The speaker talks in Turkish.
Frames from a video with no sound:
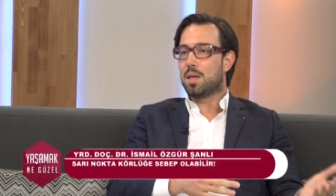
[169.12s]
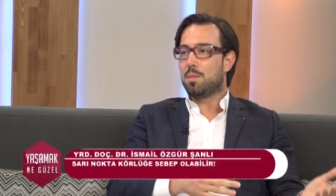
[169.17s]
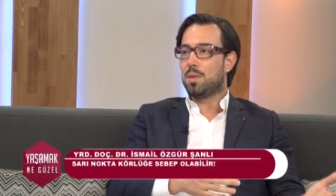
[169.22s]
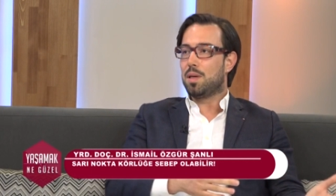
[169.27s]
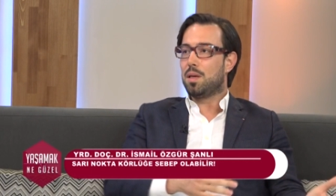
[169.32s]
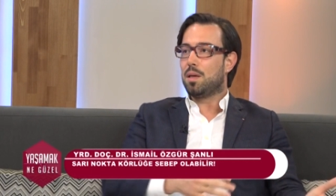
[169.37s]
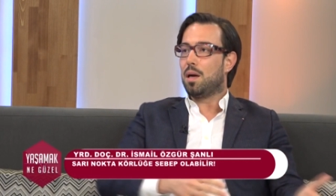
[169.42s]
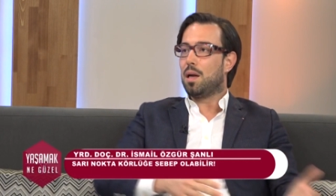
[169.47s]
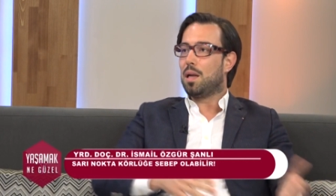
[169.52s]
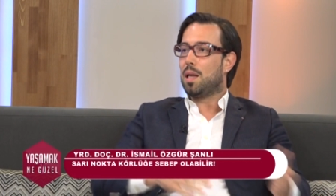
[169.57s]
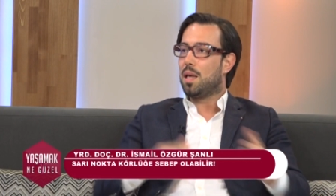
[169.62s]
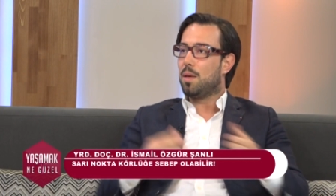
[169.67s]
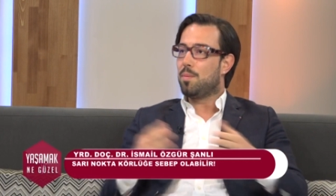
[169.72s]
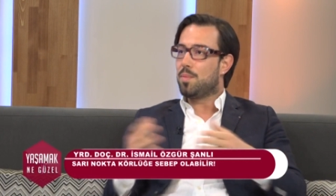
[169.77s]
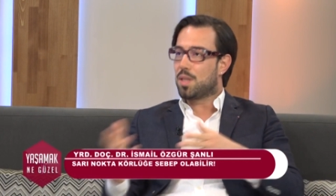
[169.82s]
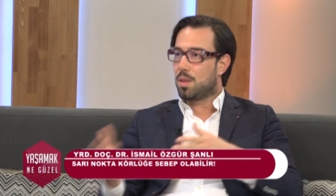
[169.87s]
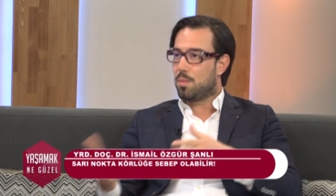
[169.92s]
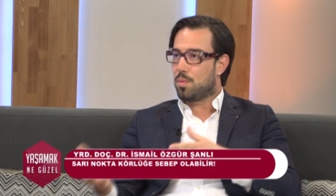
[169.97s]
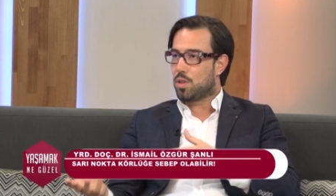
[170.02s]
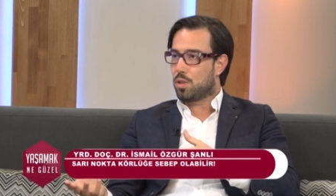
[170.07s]
mi,
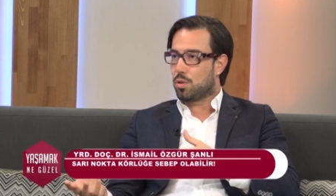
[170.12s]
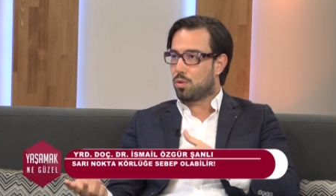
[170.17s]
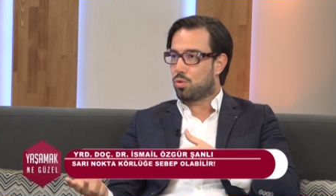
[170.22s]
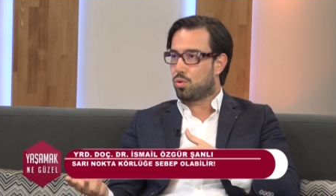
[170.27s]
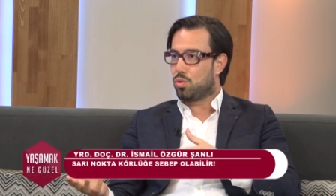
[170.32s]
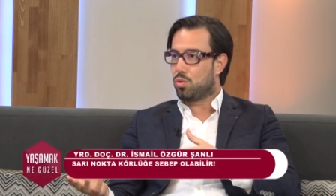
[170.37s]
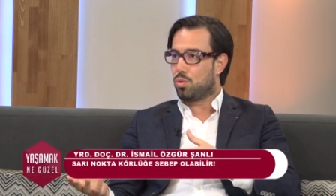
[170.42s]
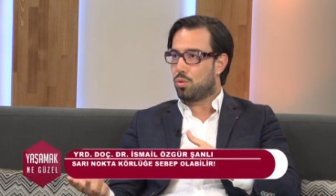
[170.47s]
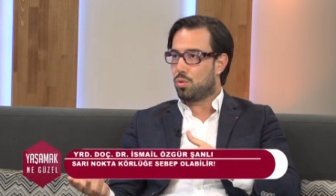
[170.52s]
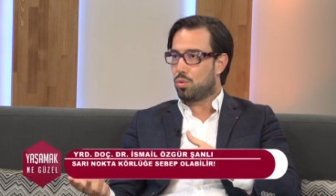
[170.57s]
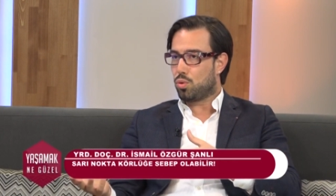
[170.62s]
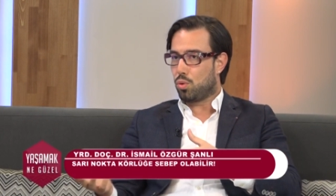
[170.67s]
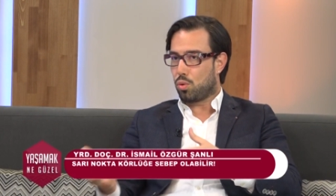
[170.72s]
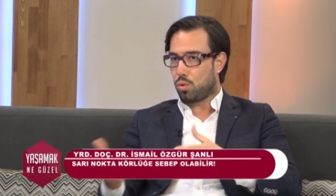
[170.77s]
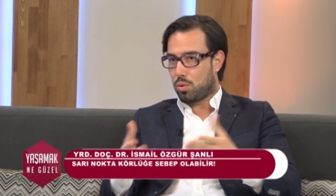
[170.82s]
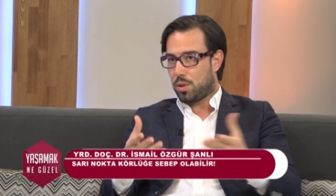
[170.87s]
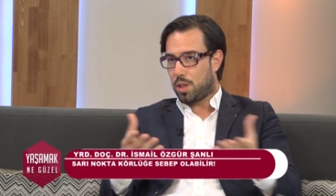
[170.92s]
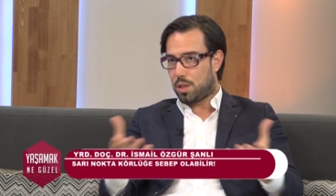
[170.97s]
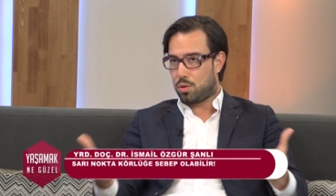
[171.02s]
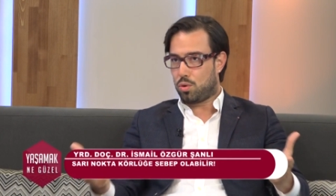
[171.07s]
aleyhimize mi çalışıyor
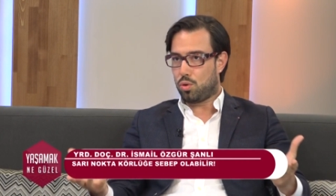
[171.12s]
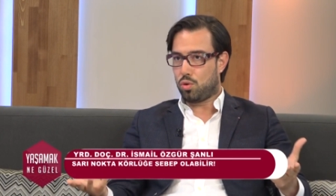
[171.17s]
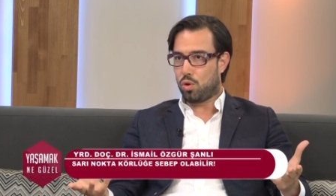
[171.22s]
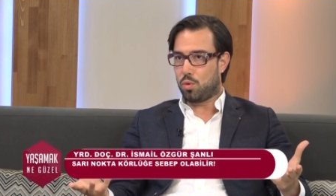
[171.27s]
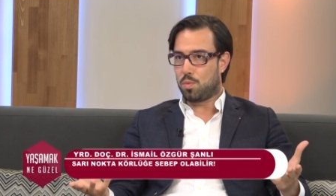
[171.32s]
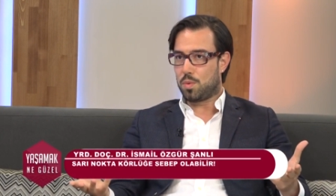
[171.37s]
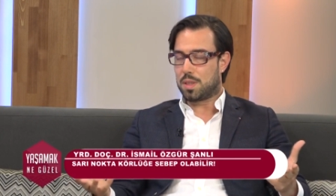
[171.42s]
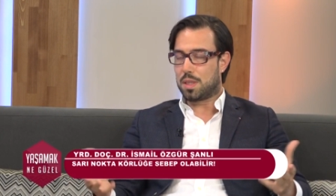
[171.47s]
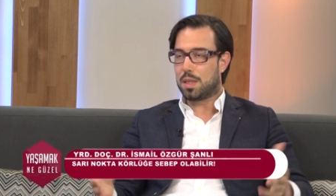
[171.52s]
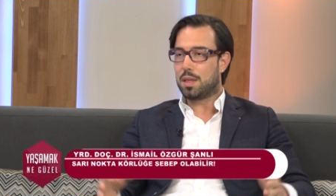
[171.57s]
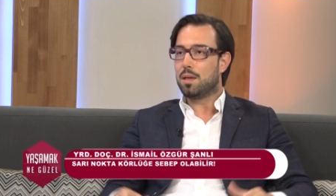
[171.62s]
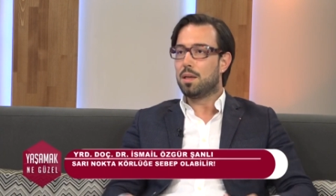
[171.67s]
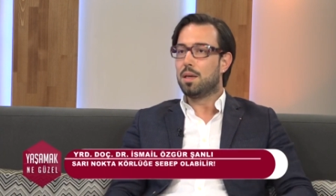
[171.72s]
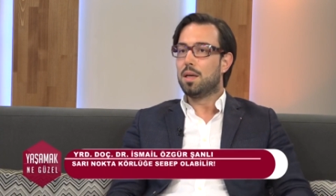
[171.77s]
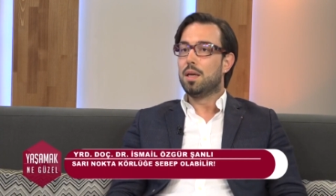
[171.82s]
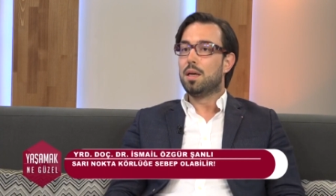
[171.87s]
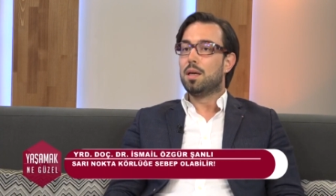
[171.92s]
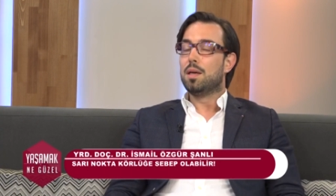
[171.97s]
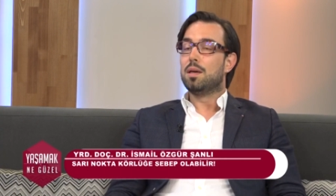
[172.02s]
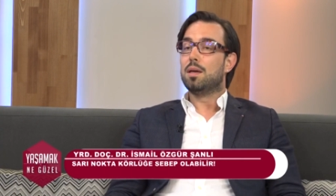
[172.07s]
sorgulattırıyor bize.
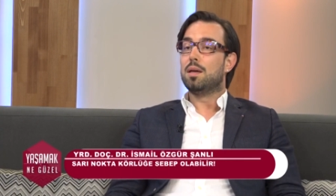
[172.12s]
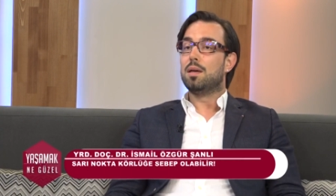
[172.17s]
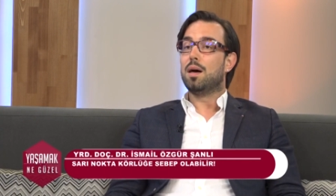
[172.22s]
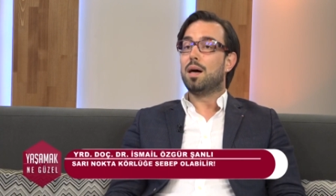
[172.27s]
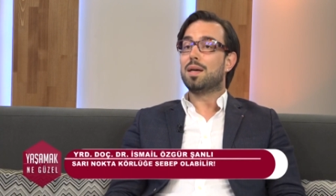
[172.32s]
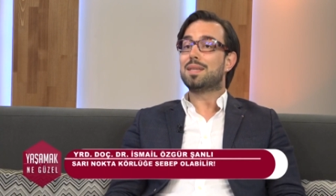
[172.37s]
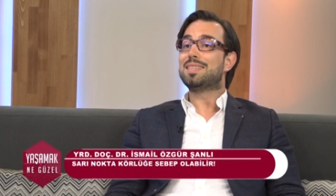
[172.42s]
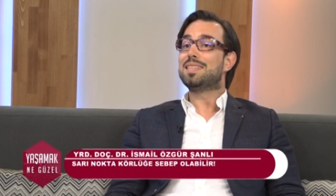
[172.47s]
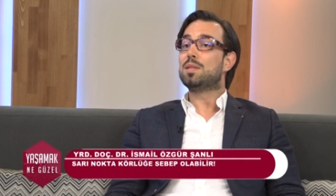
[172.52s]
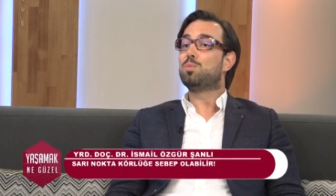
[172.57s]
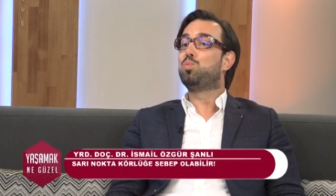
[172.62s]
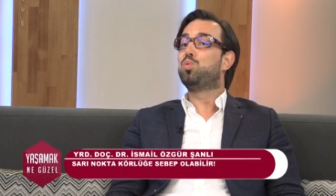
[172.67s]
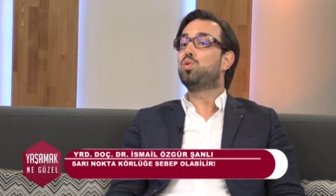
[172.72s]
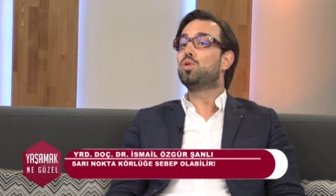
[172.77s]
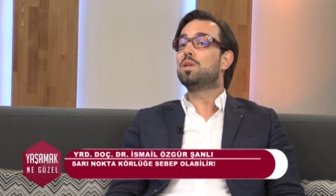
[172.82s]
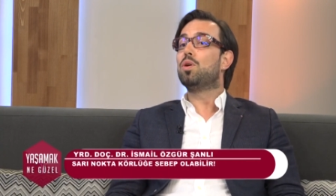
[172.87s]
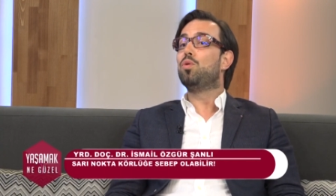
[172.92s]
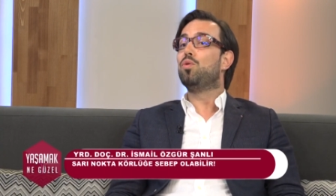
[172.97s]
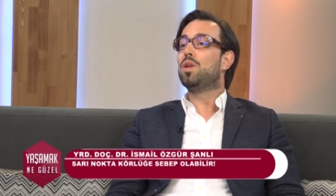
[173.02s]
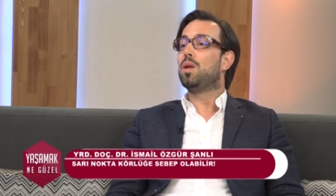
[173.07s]
E, aslında
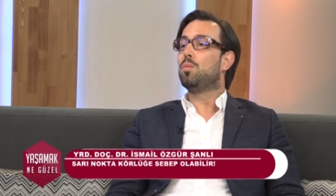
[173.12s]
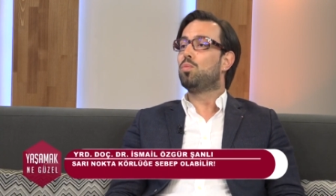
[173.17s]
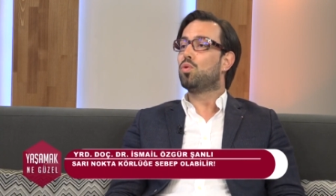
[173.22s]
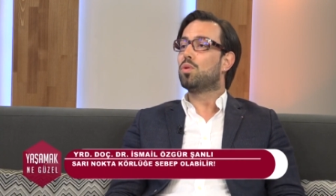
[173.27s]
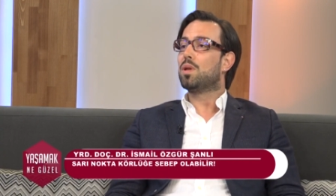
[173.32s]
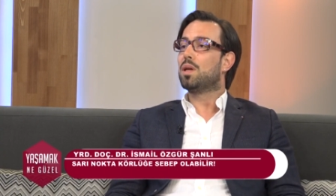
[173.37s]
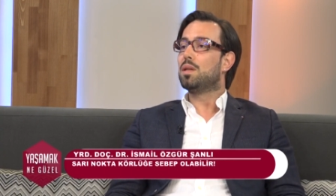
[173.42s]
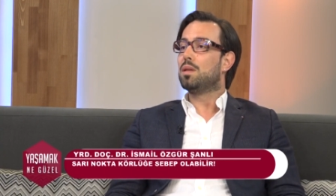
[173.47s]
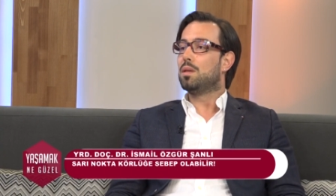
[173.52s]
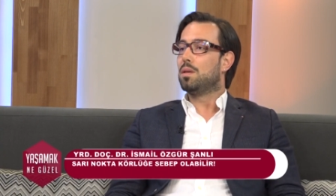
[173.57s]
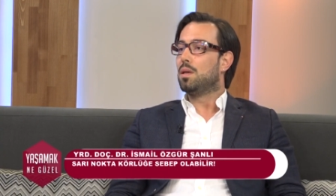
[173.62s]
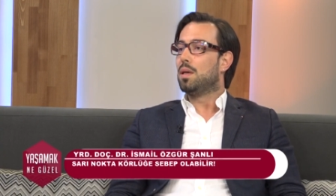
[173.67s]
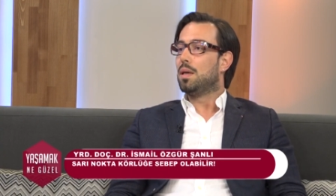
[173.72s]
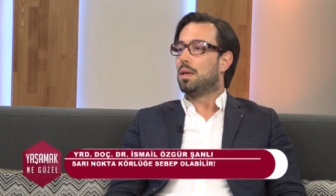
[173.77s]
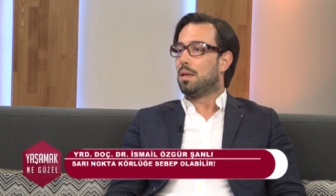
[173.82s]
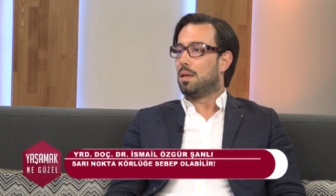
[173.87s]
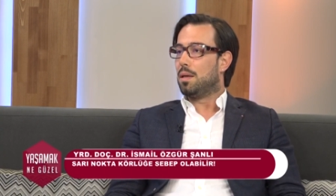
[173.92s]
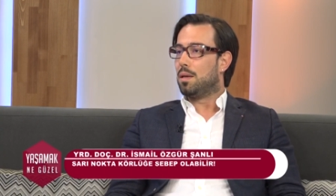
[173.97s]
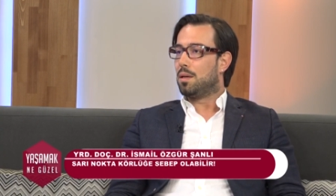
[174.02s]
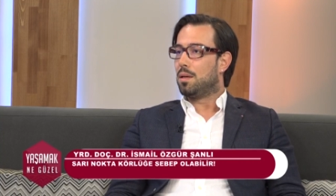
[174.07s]
burada önemli olan
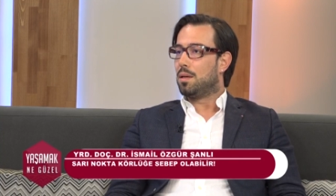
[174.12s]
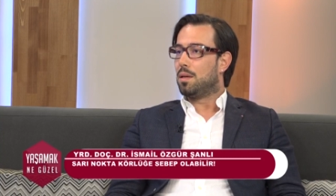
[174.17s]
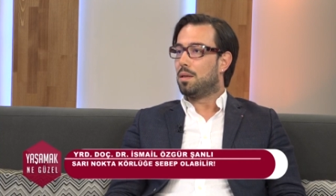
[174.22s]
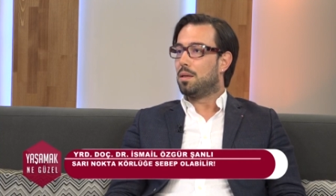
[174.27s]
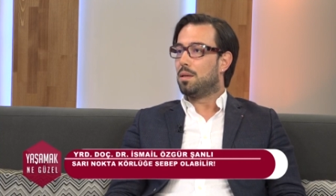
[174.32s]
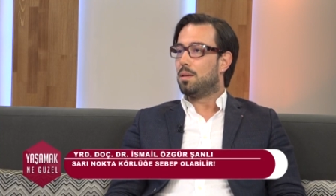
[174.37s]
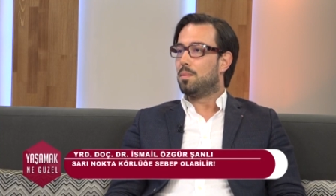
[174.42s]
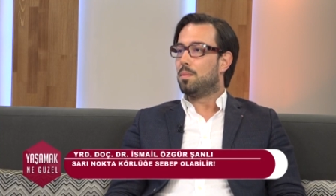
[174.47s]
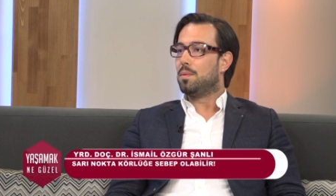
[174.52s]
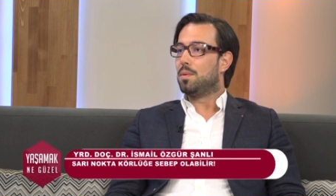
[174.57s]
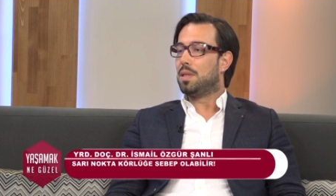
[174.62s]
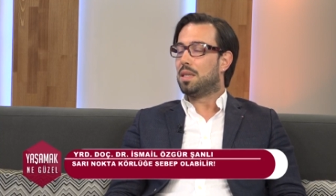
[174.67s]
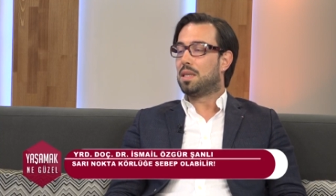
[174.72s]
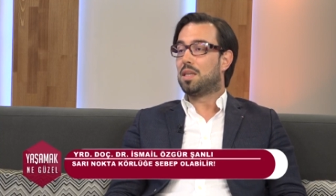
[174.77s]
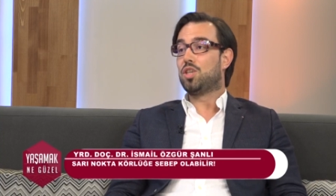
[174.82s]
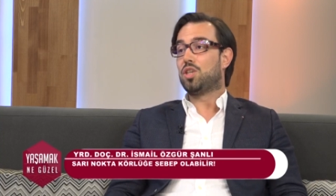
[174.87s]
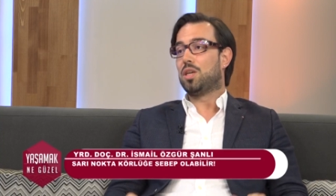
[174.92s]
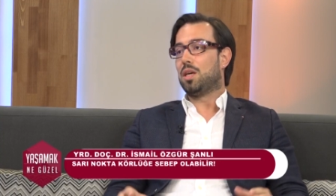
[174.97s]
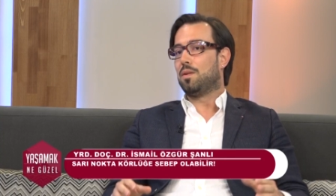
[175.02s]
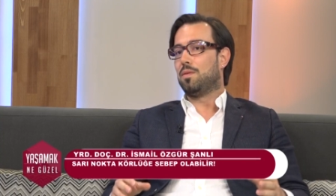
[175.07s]
e,
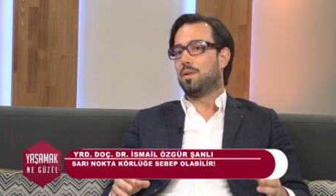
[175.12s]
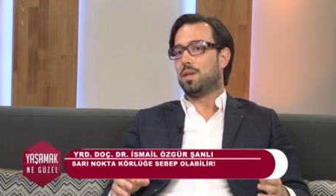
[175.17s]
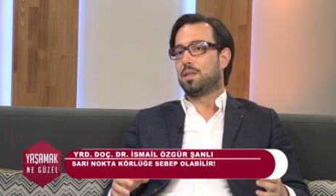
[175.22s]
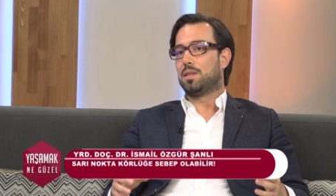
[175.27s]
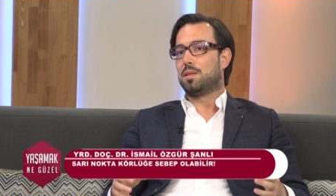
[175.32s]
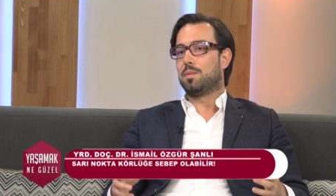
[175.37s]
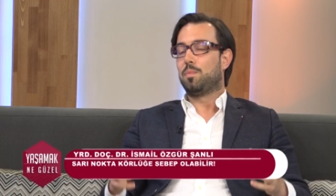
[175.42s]
iki şey var.